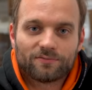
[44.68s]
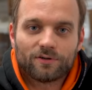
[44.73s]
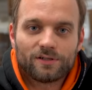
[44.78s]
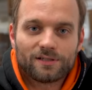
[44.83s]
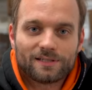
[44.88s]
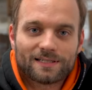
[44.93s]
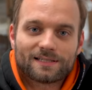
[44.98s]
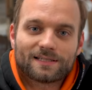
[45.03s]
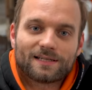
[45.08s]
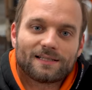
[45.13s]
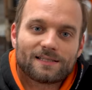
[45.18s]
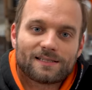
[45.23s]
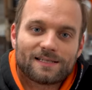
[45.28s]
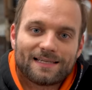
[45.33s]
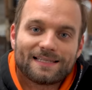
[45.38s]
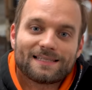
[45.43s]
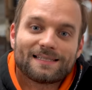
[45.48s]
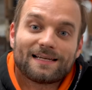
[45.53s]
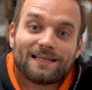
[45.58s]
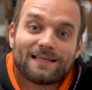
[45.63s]
wollen das Ganze
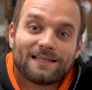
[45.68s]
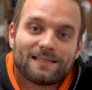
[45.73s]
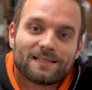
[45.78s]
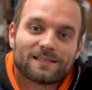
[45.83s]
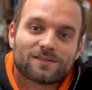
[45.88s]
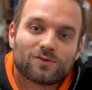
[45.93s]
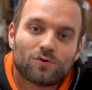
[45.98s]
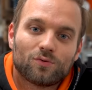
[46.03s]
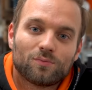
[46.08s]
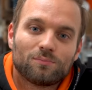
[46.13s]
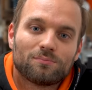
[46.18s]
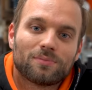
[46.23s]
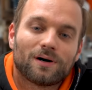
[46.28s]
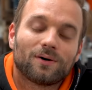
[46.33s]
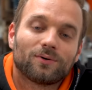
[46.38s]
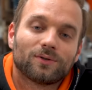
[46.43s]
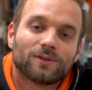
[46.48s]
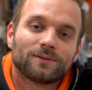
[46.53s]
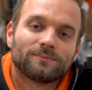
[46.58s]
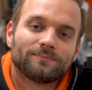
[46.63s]
jetzt allerdings
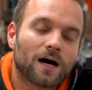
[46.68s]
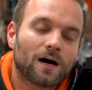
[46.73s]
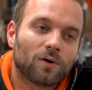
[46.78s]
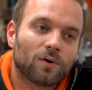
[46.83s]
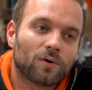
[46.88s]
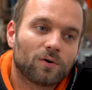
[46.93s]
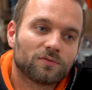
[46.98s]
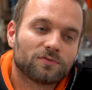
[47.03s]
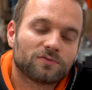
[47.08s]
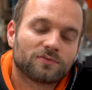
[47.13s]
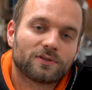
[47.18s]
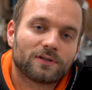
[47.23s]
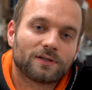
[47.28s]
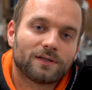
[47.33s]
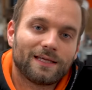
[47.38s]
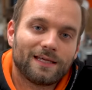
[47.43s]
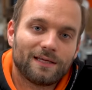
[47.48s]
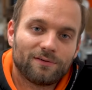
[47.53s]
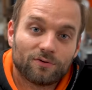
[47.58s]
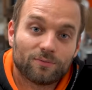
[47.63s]
umbauen auf
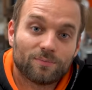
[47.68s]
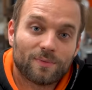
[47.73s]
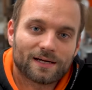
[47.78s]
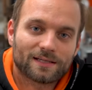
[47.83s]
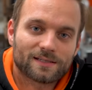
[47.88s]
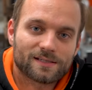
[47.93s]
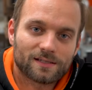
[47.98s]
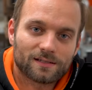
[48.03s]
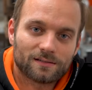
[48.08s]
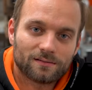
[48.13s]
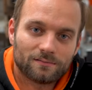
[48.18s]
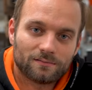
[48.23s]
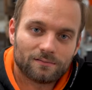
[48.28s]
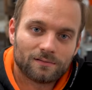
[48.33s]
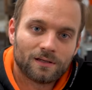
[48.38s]
E85.